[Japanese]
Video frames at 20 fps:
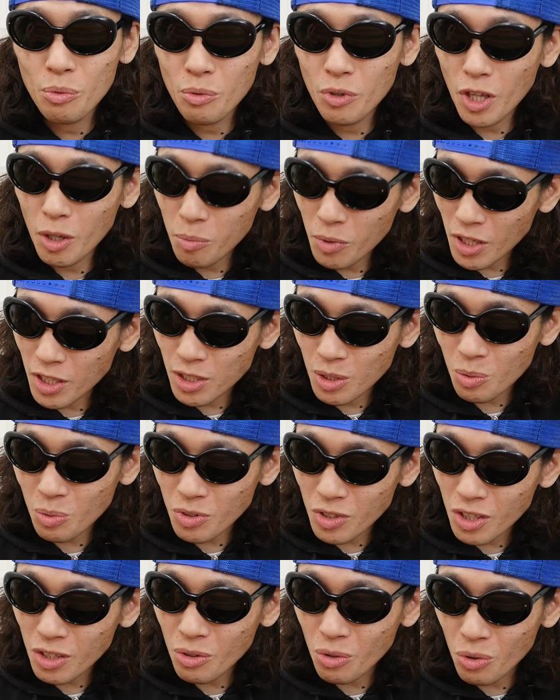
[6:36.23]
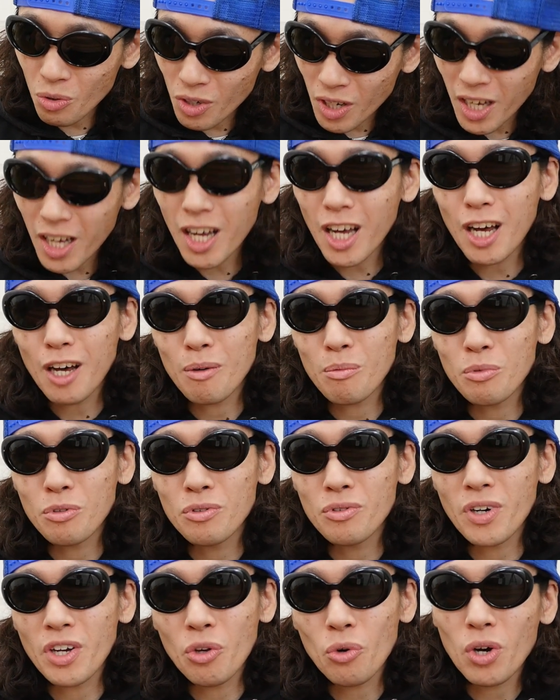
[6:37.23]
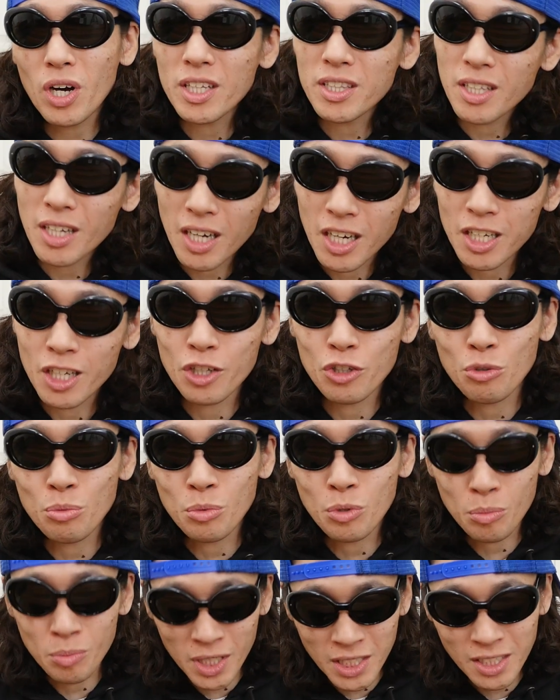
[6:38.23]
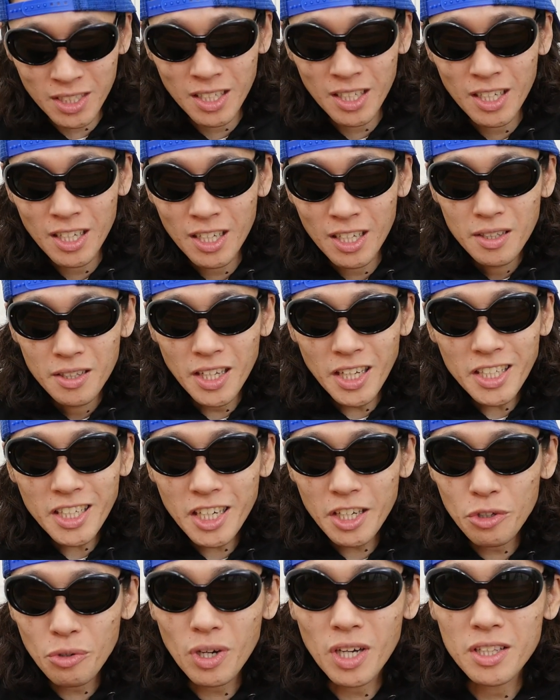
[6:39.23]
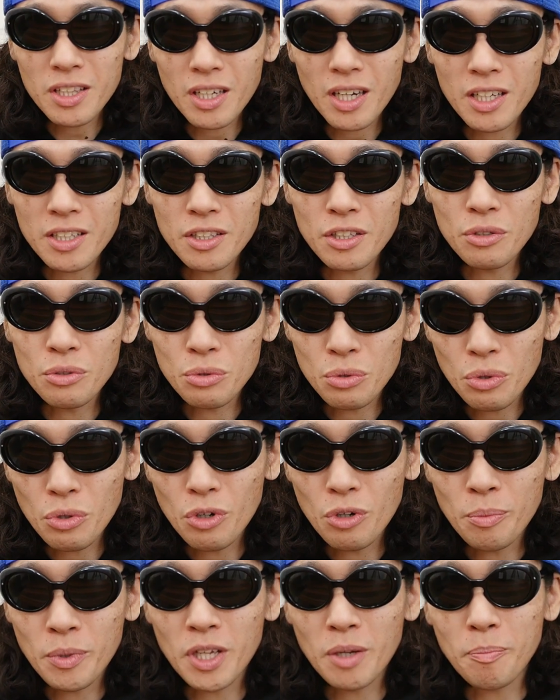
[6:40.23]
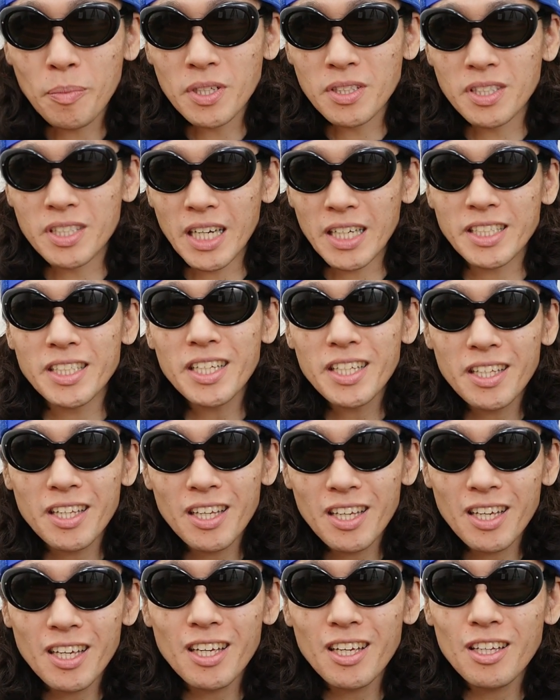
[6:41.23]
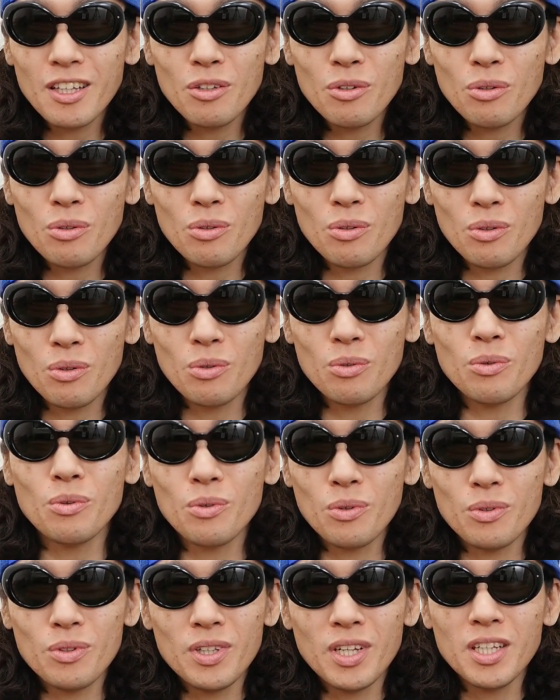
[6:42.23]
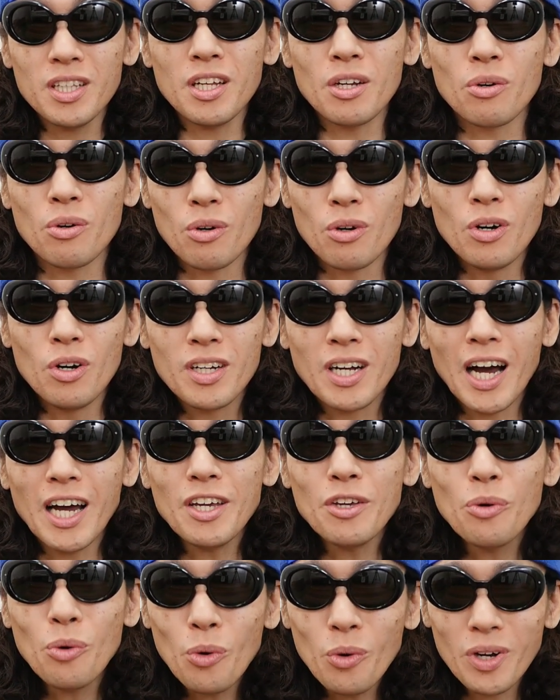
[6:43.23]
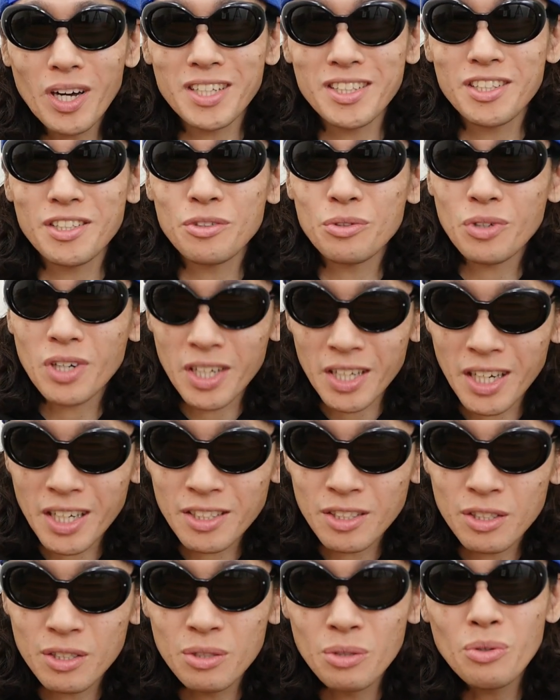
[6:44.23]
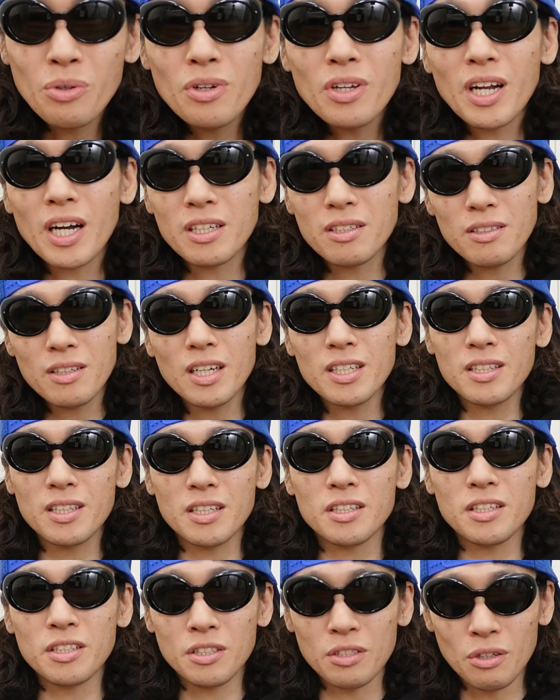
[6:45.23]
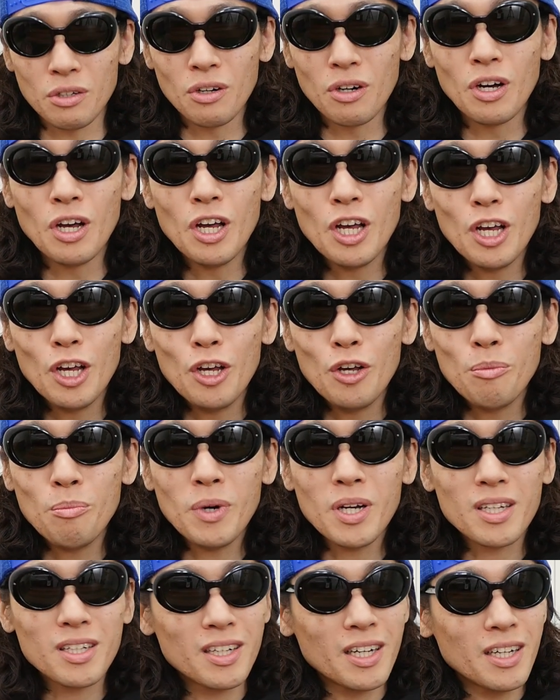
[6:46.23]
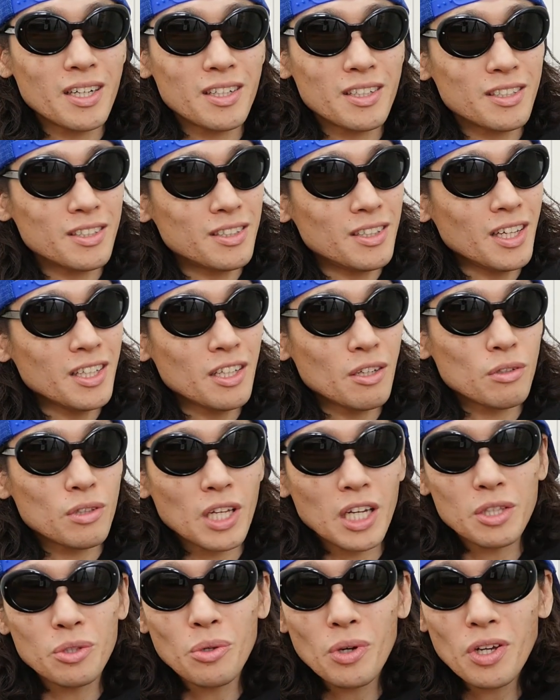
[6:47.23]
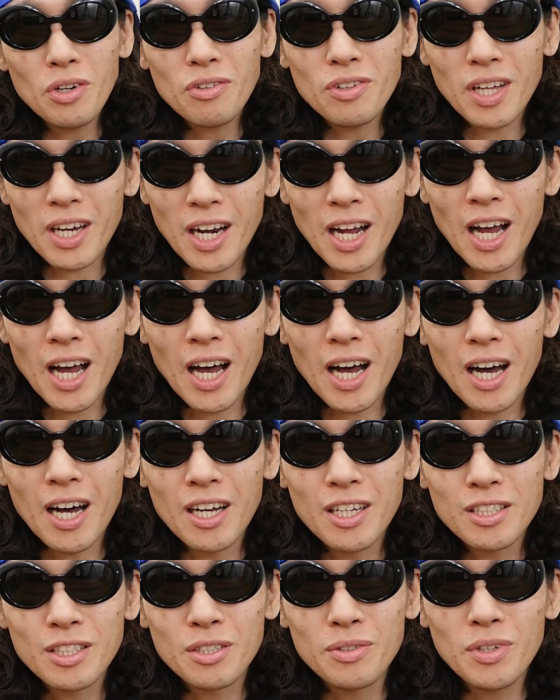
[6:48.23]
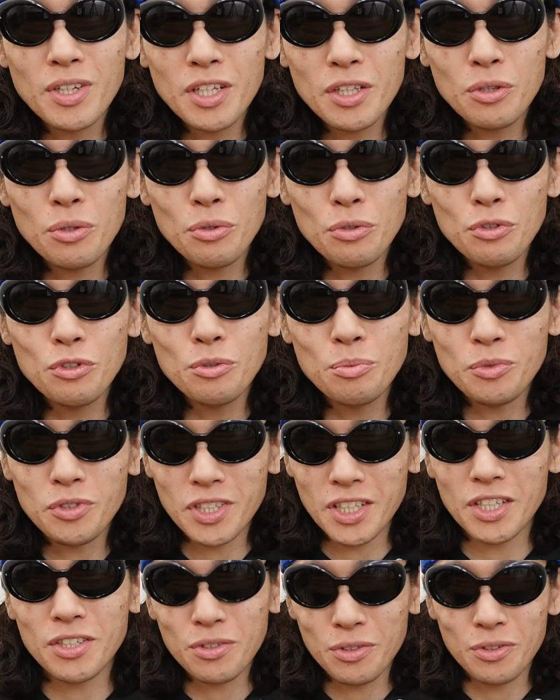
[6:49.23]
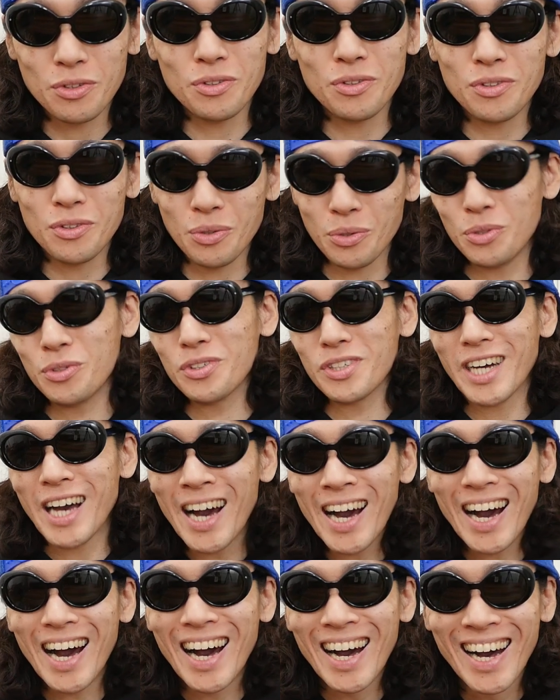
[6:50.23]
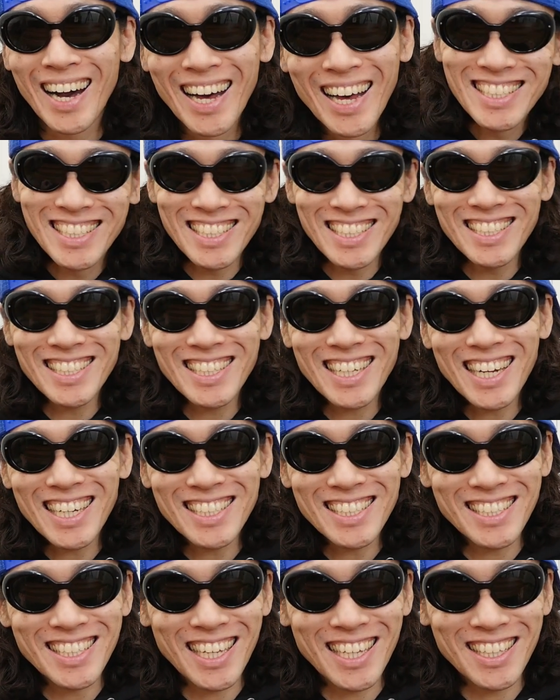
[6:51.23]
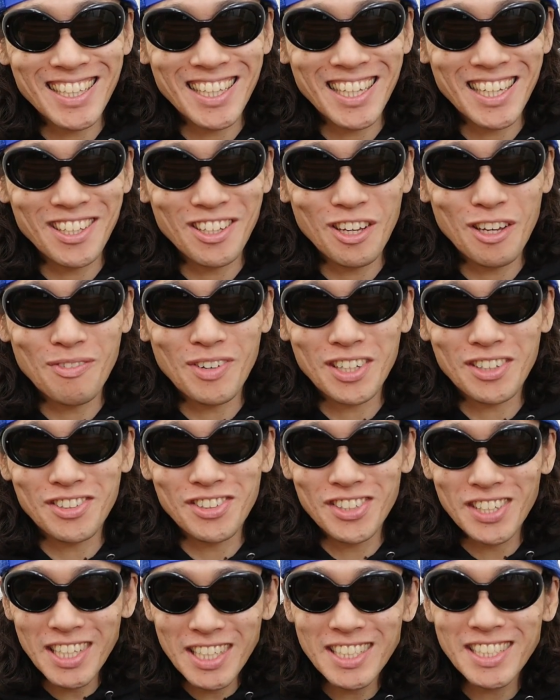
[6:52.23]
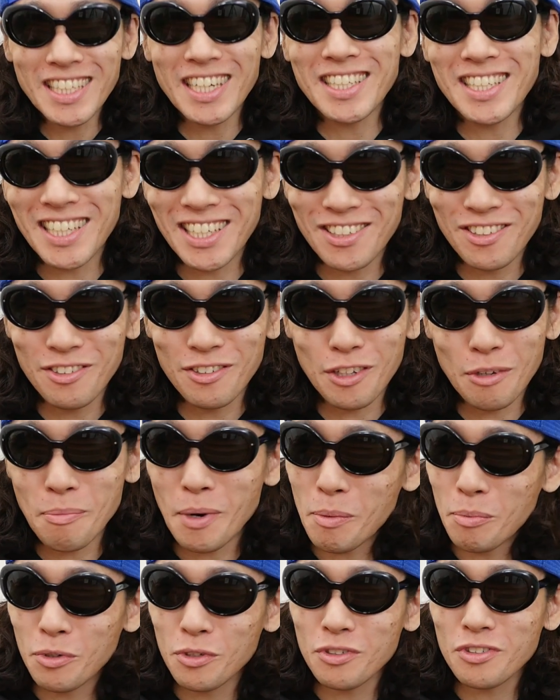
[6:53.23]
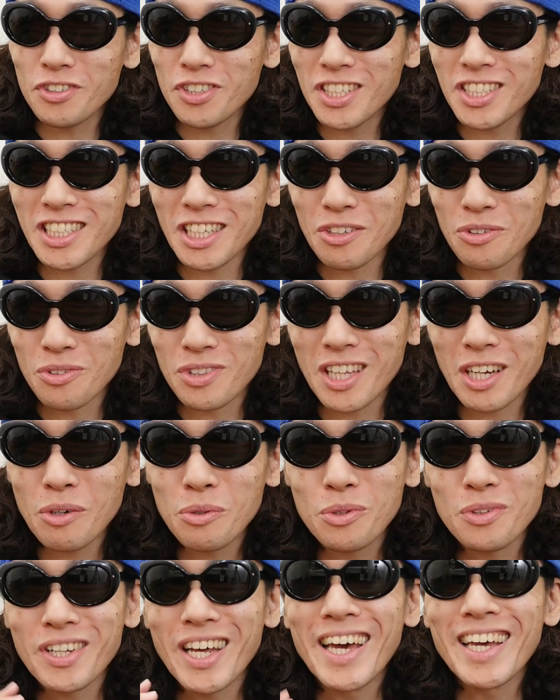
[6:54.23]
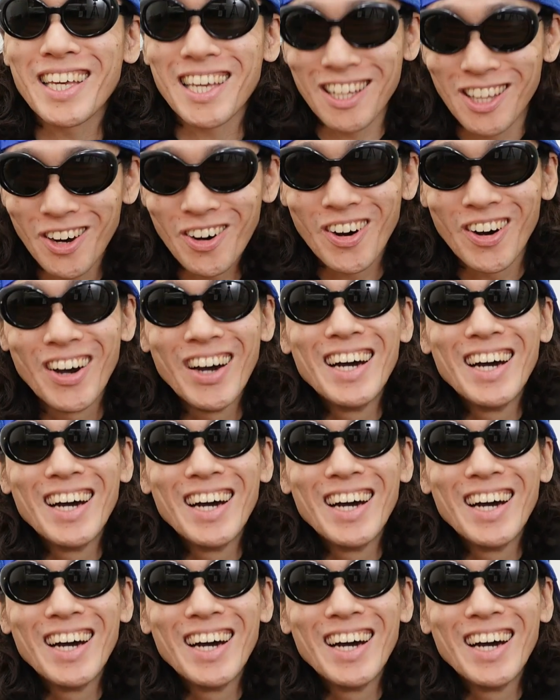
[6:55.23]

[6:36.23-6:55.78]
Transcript: MX4D の方が僕は良かったかなと思います。何が良かったかっていうと、まあ、やっぱり座席のこの、なんだろう、開放感っていうのかな、すごい楽だったんですよ。まなんだろう、例えるなら、スイートルームにいるというか、新幹線で言えばグリーン車にいるような、まあ僕グリーン車乗ったことないけど、